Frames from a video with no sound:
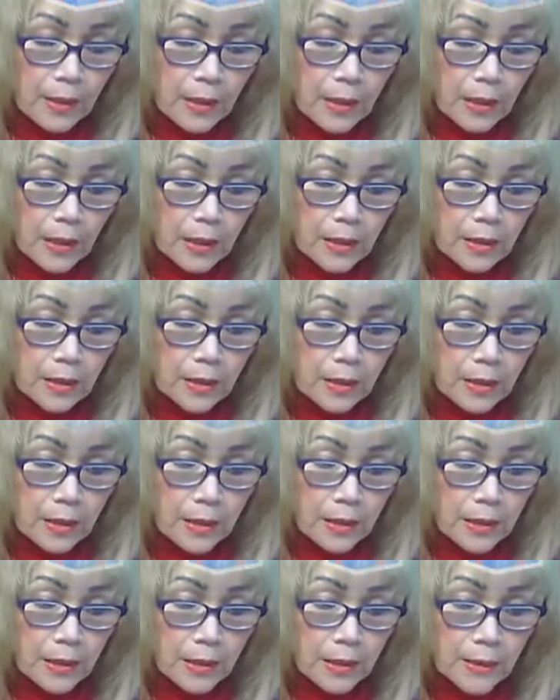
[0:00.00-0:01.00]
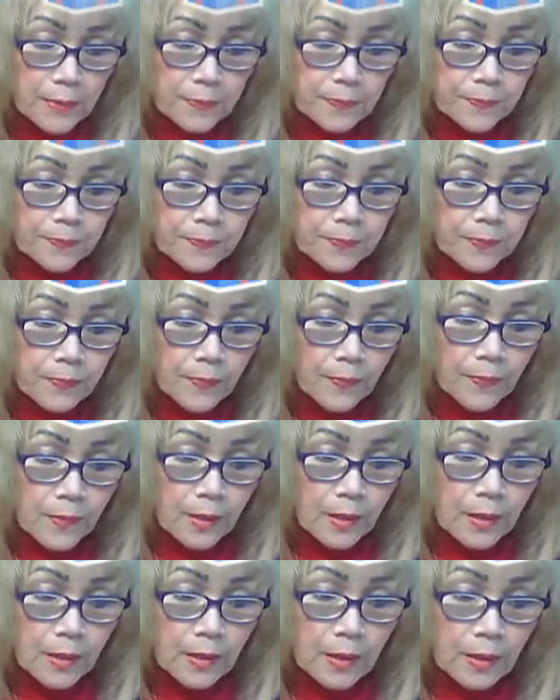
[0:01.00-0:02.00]
At uh,
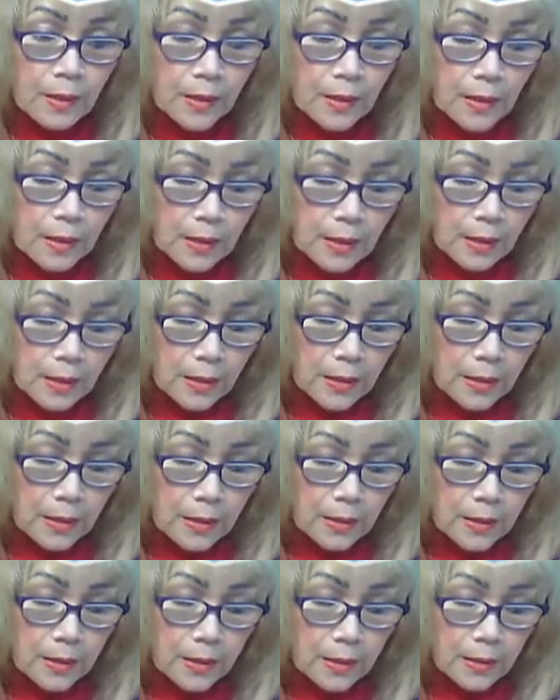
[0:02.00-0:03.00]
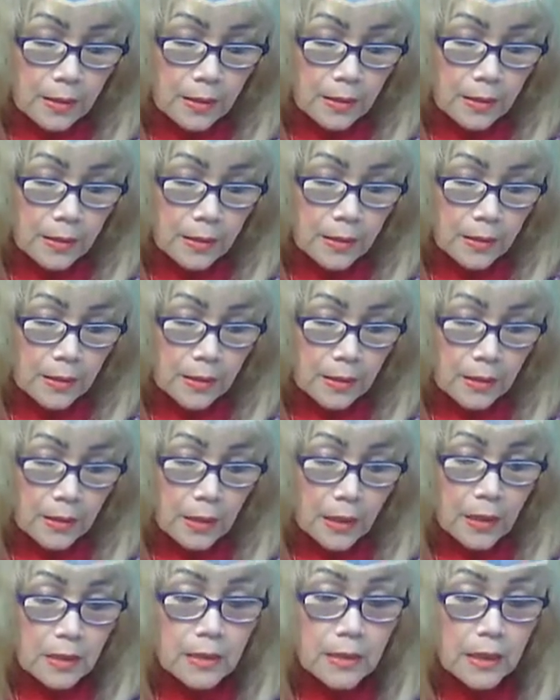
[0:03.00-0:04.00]
uh,
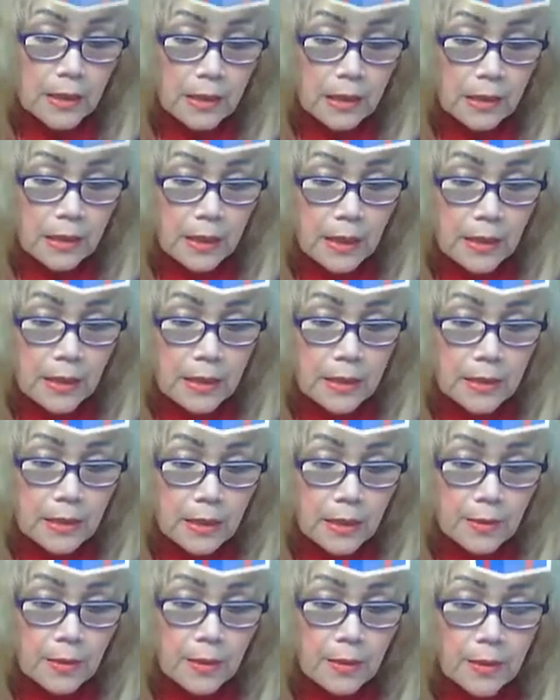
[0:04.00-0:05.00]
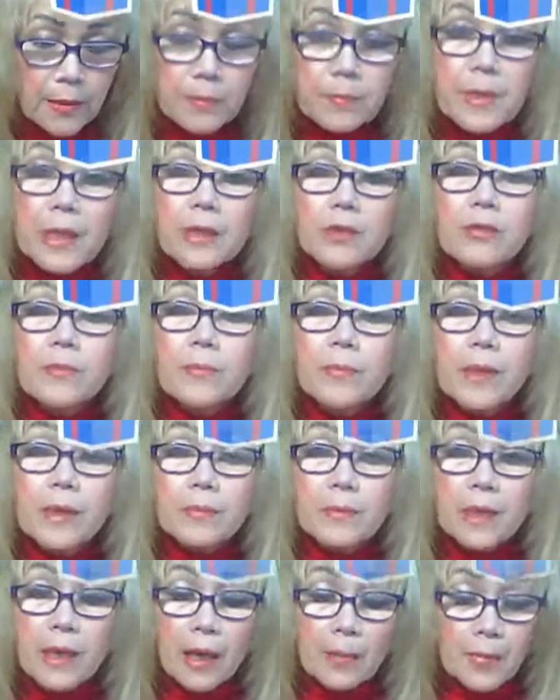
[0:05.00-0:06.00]
at sana guys, uh, mayroon pang
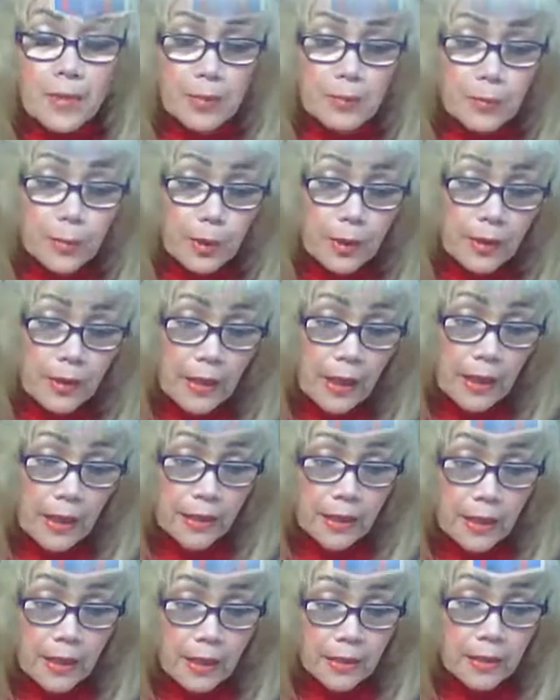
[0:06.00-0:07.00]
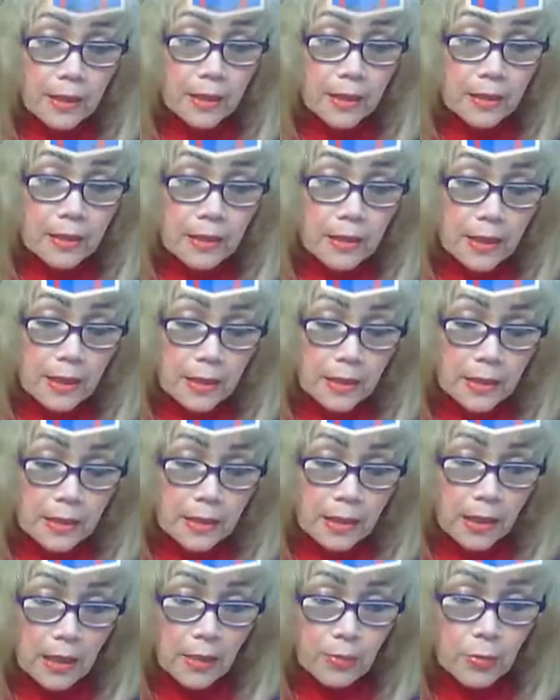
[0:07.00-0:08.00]
maraming birthday na darating
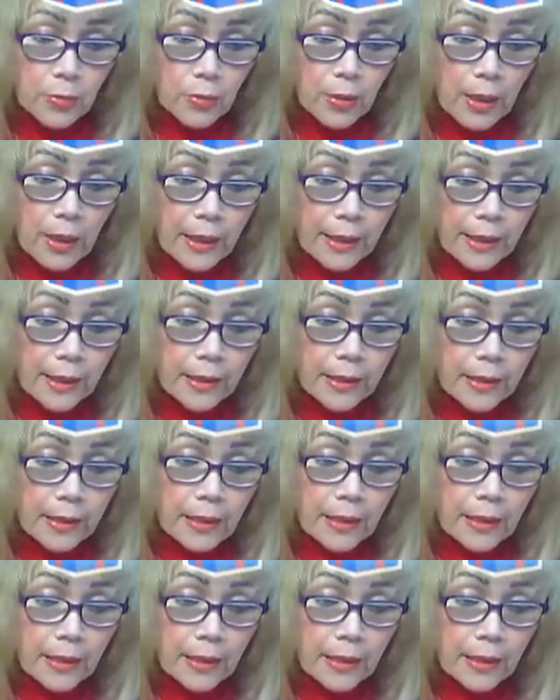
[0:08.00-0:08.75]
sa buhay